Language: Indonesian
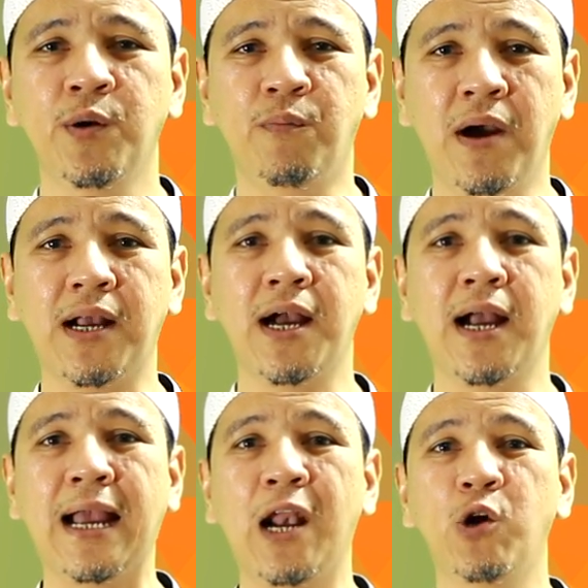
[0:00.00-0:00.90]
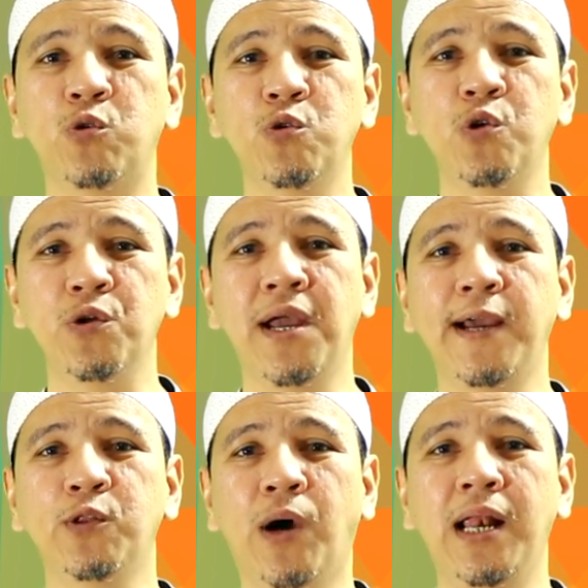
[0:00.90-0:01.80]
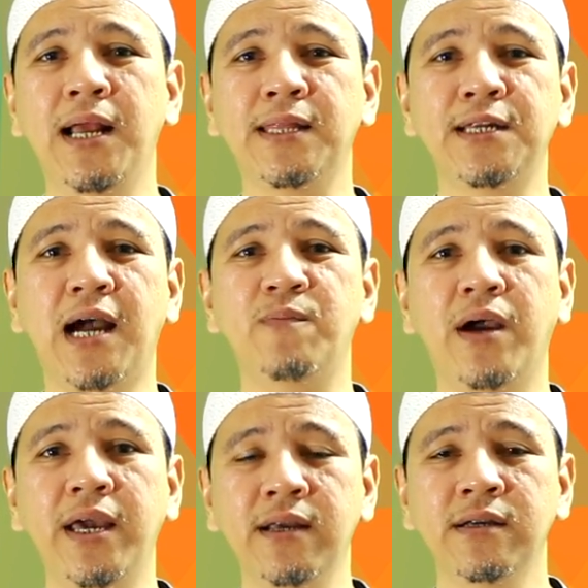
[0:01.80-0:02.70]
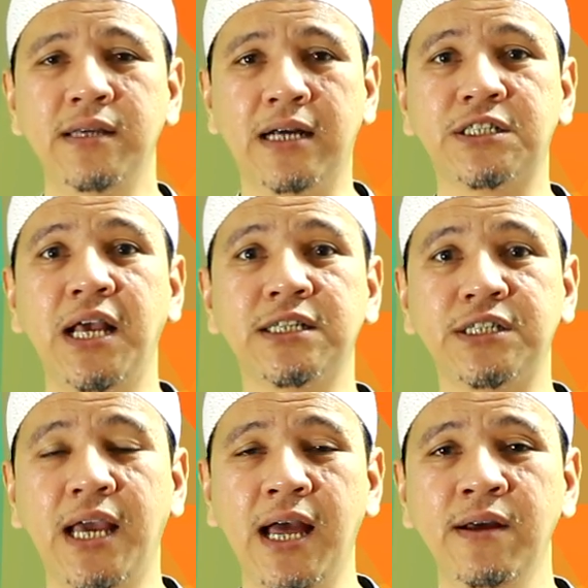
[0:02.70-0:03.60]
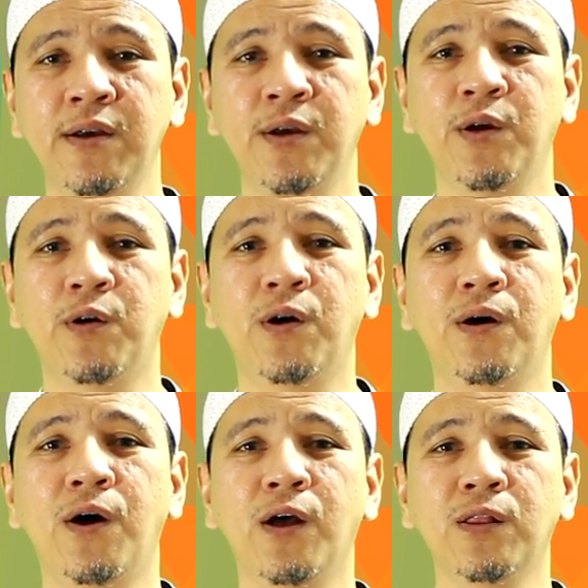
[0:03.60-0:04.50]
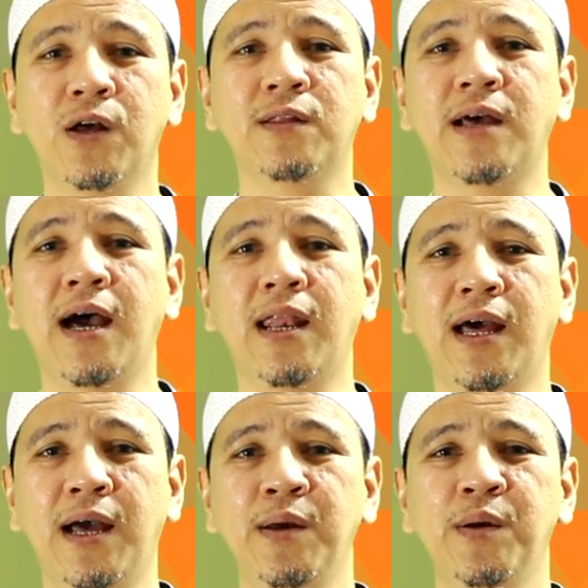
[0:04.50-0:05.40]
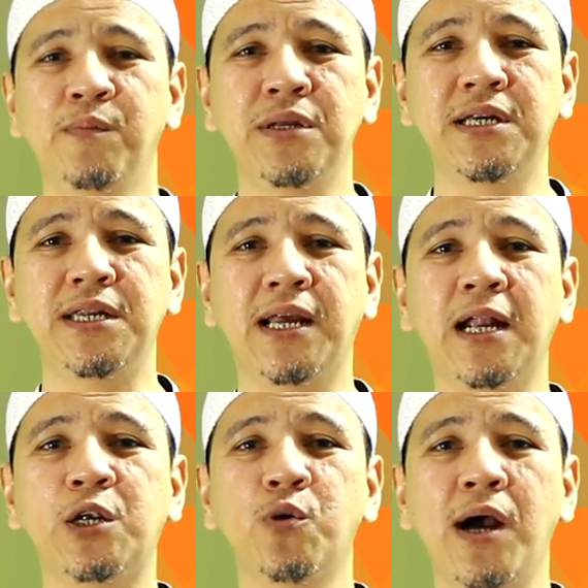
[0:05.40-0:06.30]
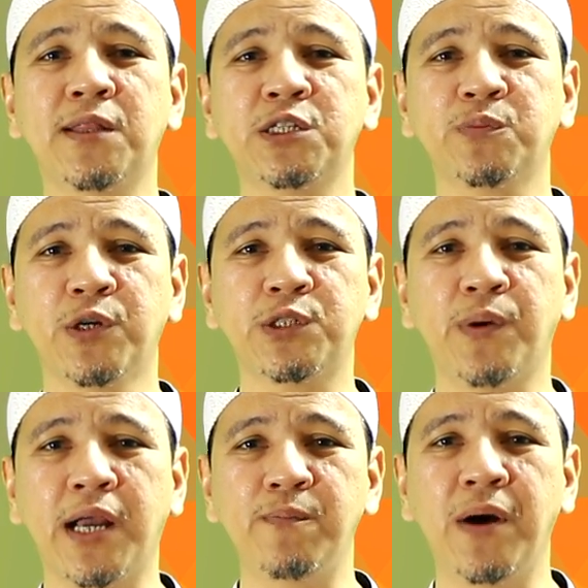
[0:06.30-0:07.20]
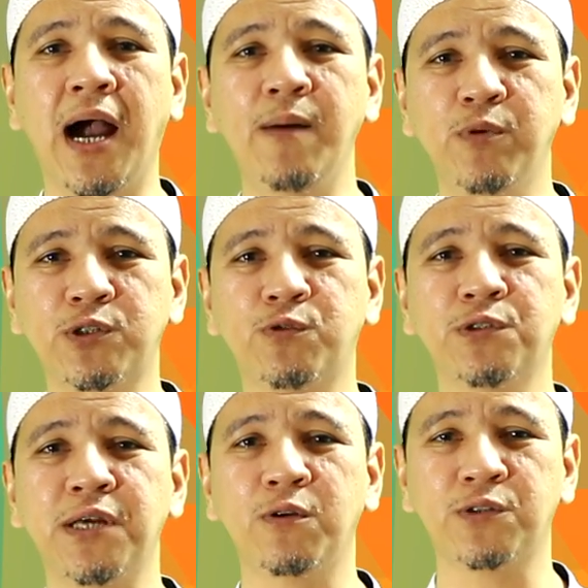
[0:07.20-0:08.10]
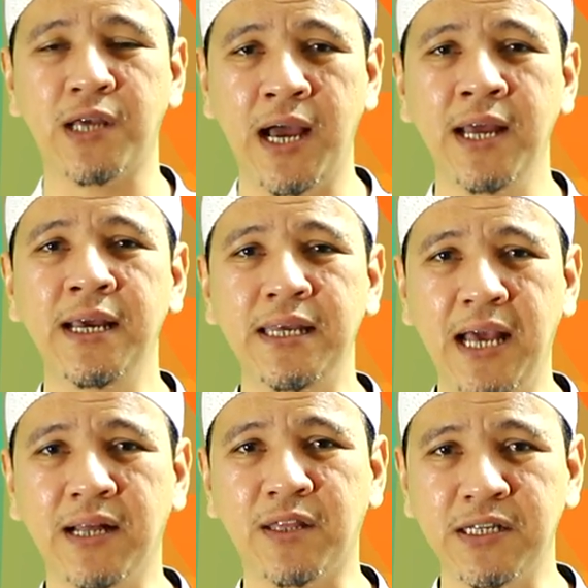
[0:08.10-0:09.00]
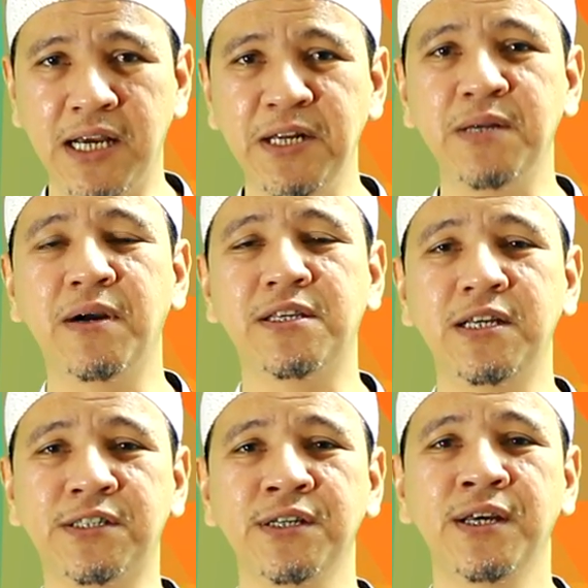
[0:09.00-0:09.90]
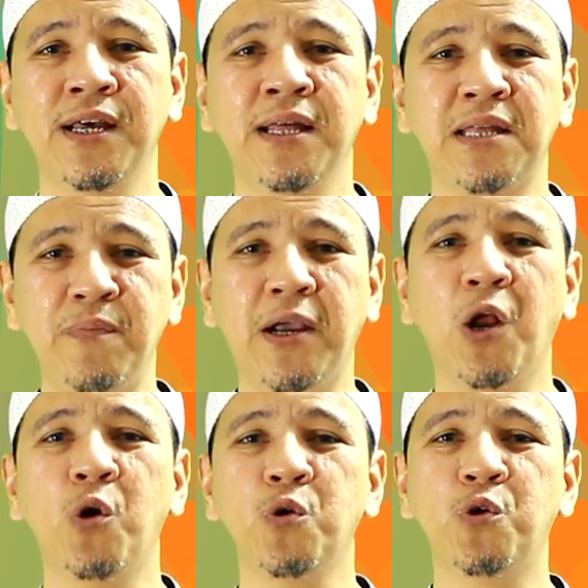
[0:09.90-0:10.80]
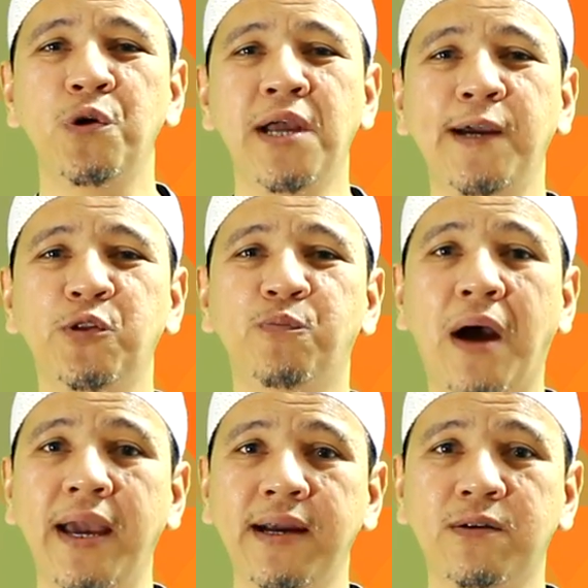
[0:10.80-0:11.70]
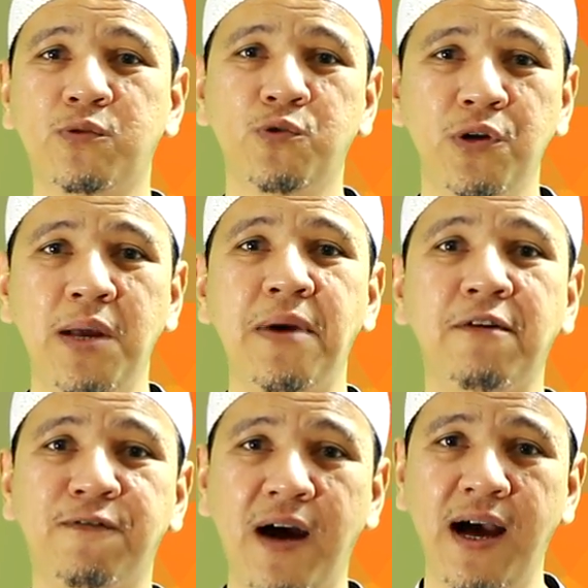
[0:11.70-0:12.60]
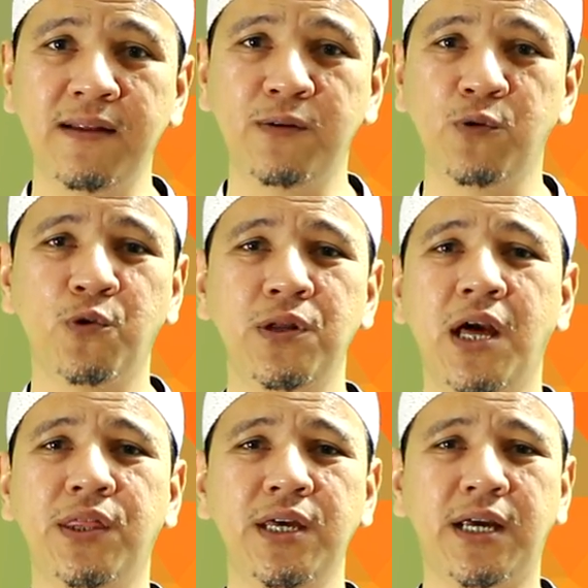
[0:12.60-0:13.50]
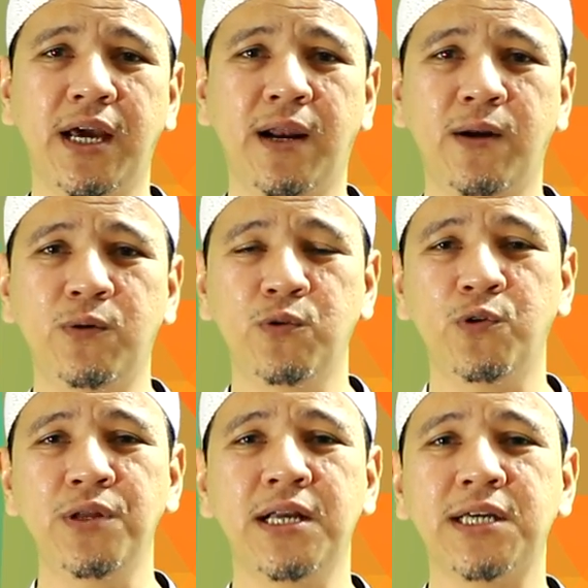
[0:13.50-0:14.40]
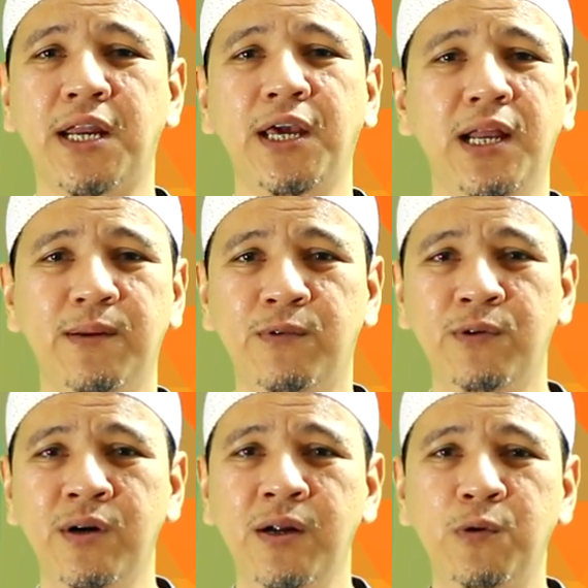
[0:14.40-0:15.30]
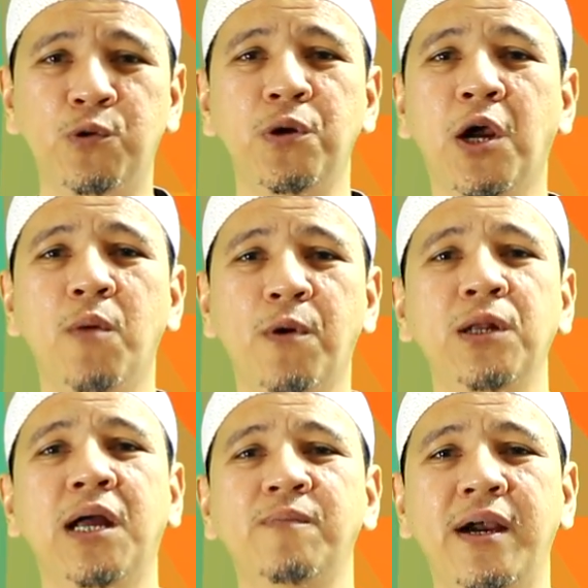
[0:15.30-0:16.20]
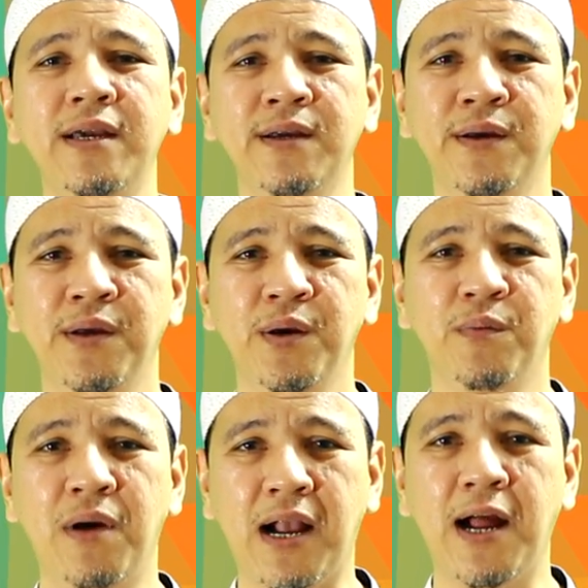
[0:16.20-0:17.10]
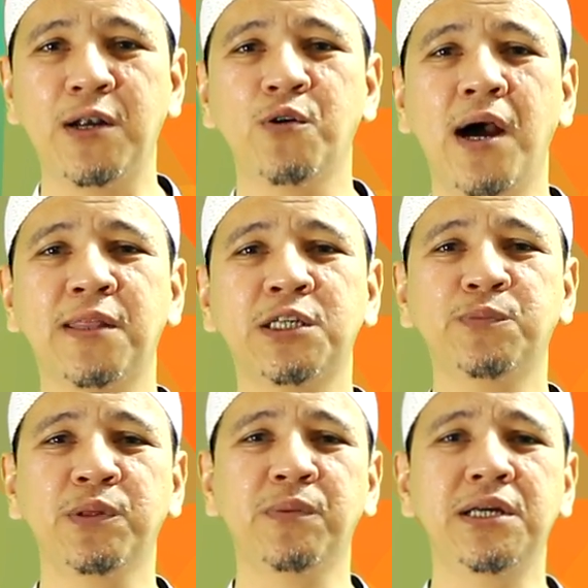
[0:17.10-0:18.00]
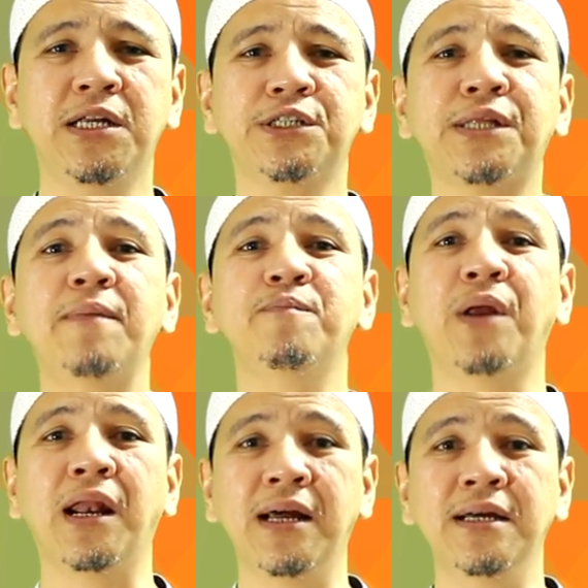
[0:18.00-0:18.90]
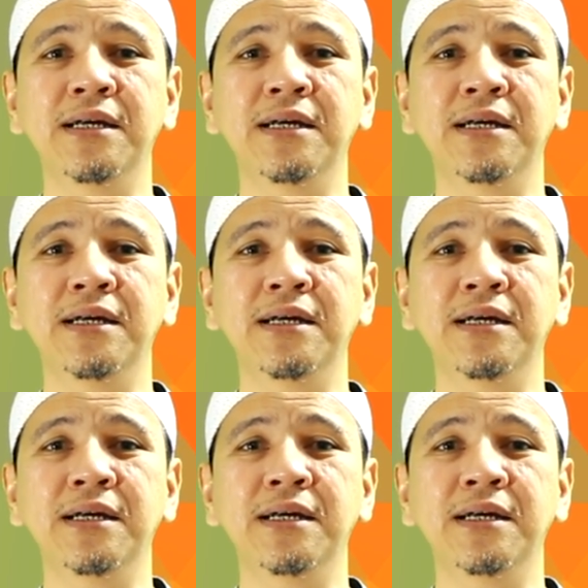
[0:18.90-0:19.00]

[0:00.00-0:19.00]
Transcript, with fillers: Maka kalau duduknya itu hal yang tidak baik, yang sia-sia, Allah Ta'ala menjadikan doa tersebut sebagai penghapus dosa-dosa yang terjadi di majlis. Tapi kalau duduknya itu baik, duduknya manfaat, duduknya zikir, duduknya cari ilmu, duduknya ngobrol yang baik, maka doa tersebut menjadi stempel.